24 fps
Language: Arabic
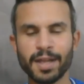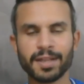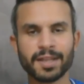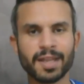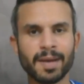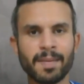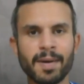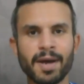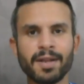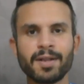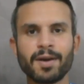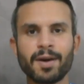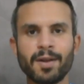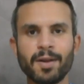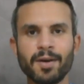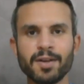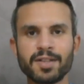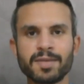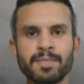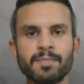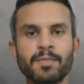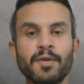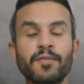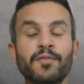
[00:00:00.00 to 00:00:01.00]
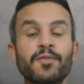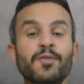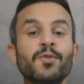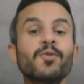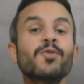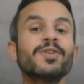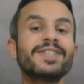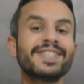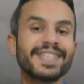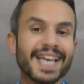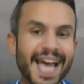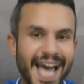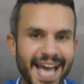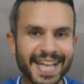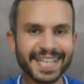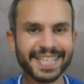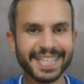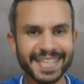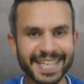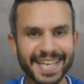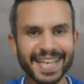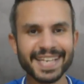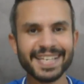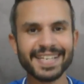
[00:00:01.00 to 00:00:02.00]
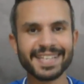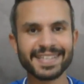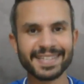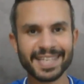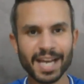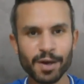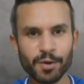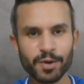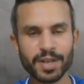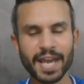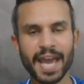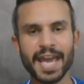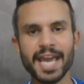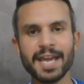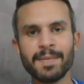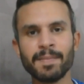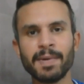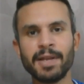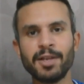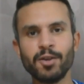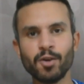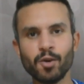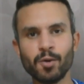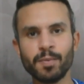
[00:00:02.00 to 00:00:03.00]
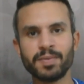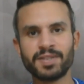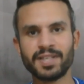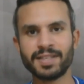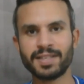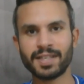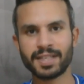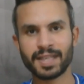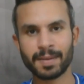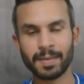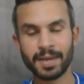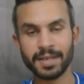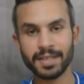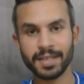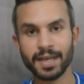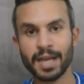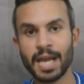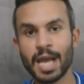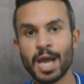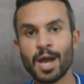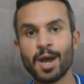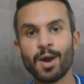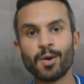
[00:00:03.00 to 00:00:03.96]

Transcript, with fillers: طبعا خلاص المفروض يعني ان الدوري هيكمل يوم 6 8